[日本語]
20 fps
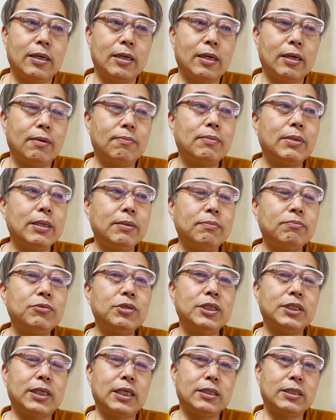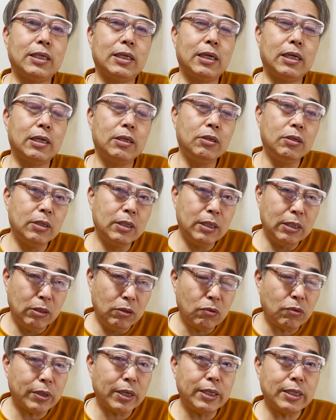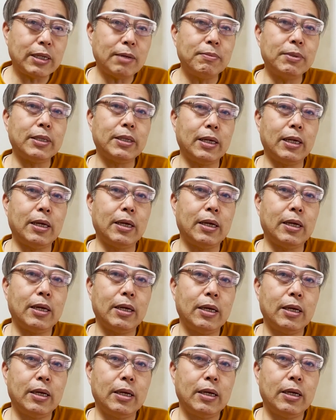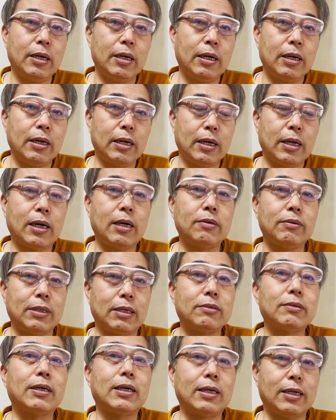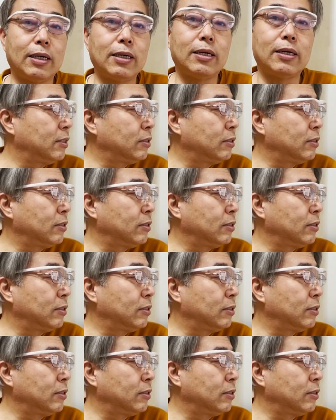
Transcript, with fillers: あんまり無理させたら余計痛めて、あかんようになるから。